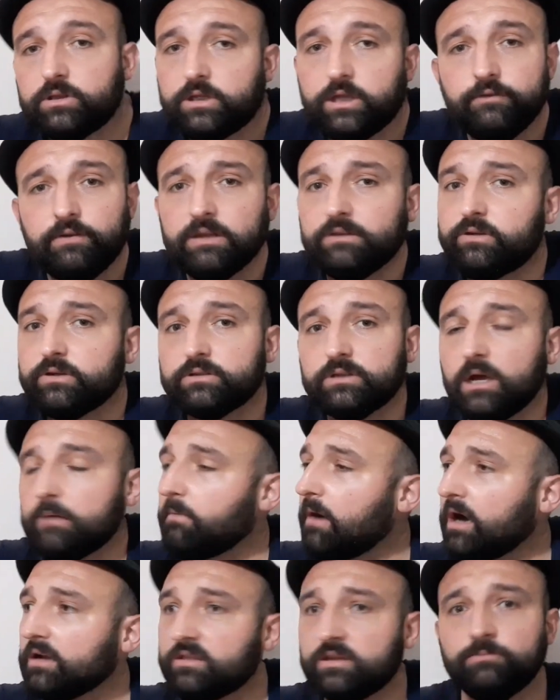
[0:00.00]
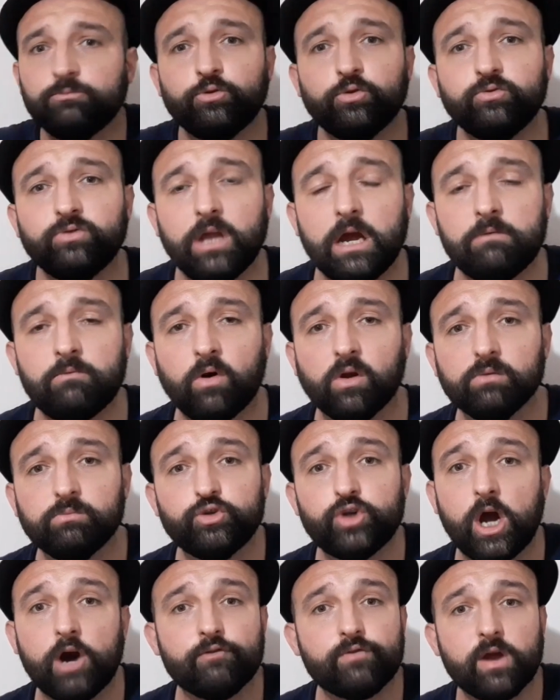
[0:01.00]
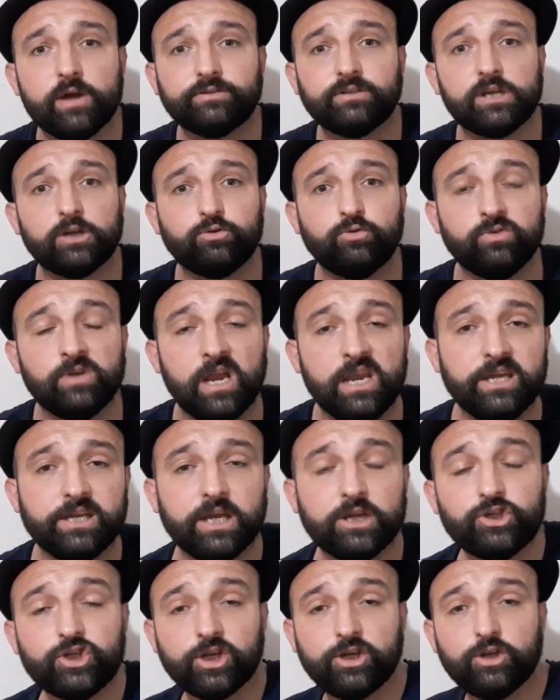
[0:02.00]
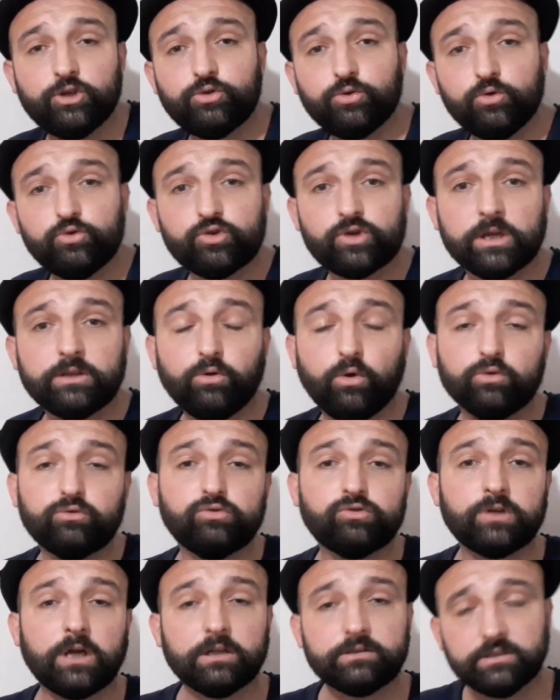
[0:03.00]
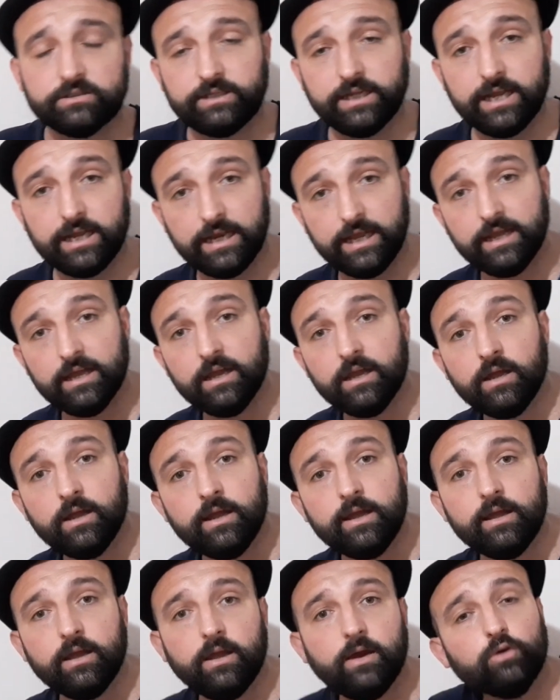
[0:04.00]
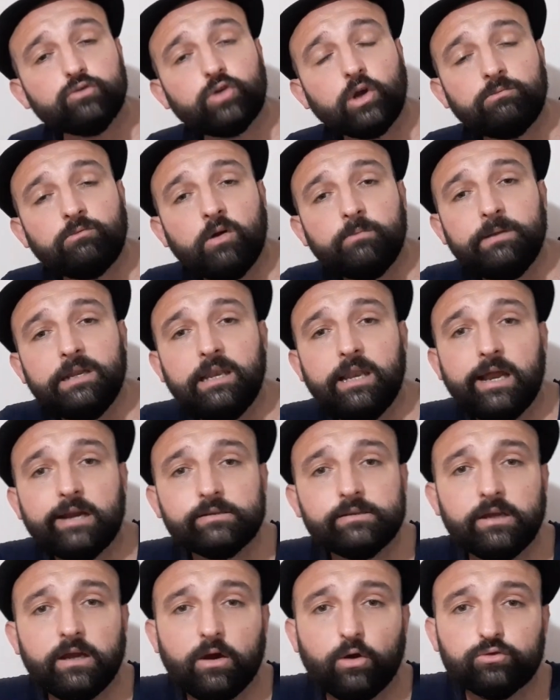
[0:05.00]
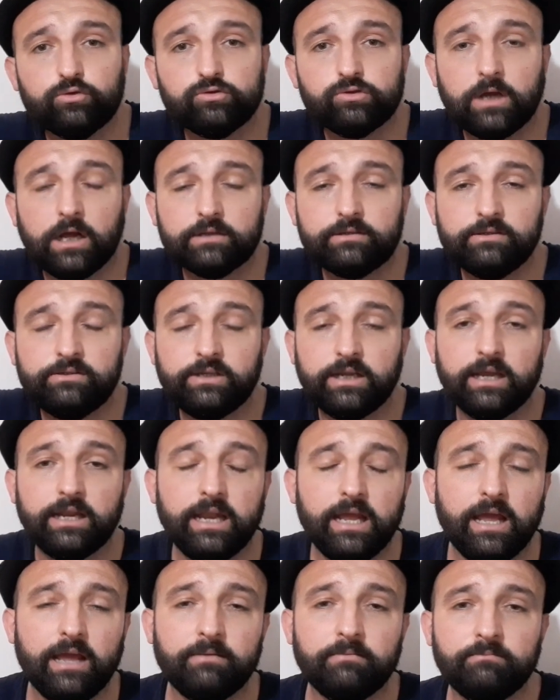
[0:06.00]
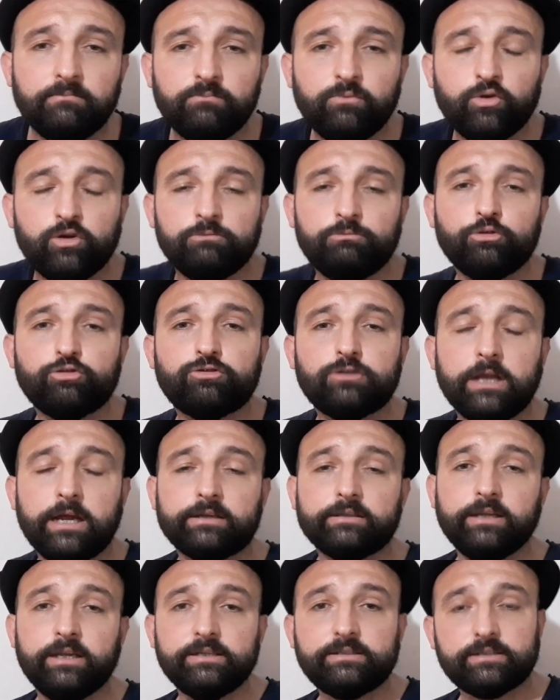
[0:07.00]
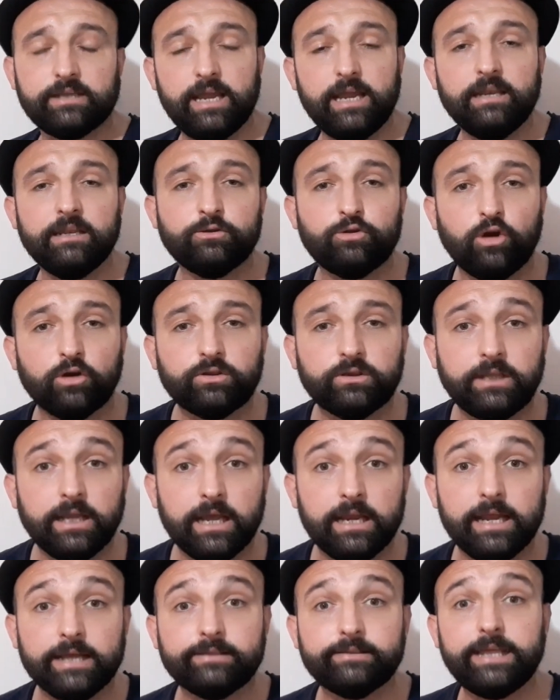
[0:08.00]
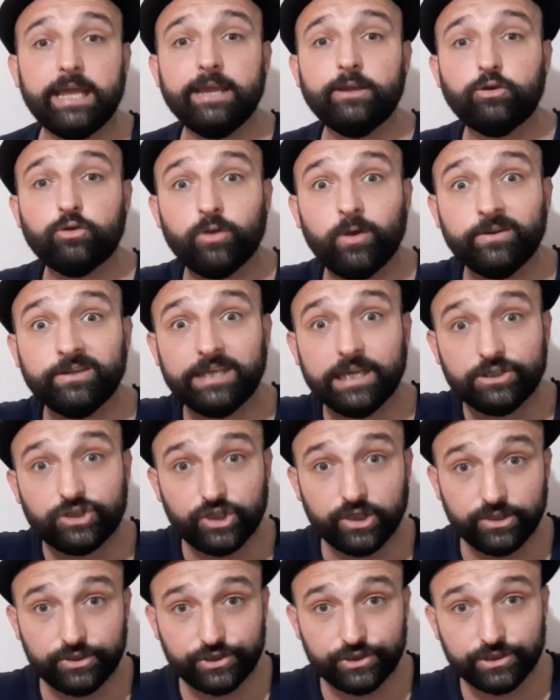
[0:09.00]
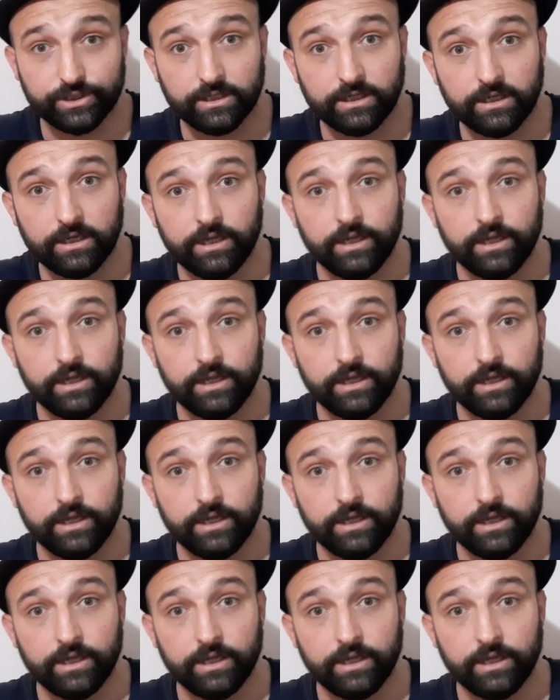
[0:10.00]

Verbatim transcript: Twitter'da baktım gündem olmuş. Avrasya Tüneli geçiriş ücreti 36 TL. E, otomobillerde 36 TL, minibüslerde ise 54 TL. Tek yön geçiriş.